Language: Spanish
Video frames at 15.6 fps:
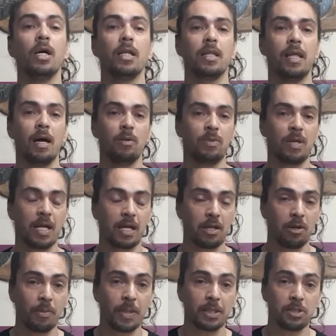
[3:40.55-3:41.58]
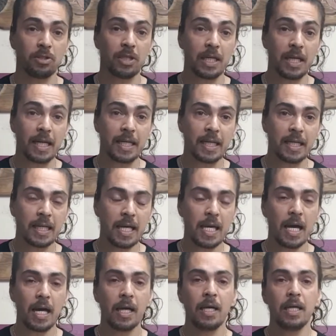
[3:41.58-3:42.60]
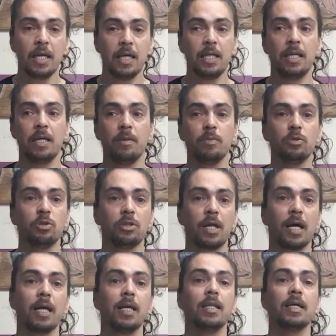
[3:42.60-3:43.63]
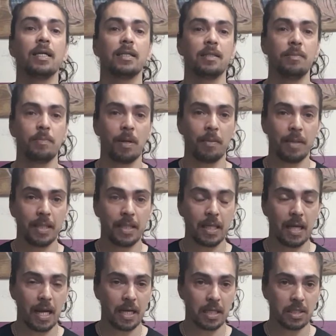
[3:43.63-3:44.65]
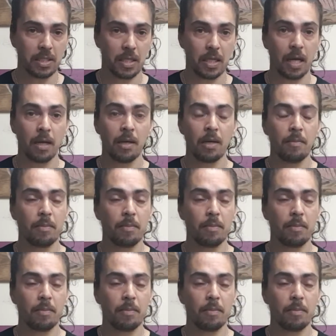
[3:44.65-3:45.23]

da una renovación de la energía y tenemos otra gente que simplemente la rellena.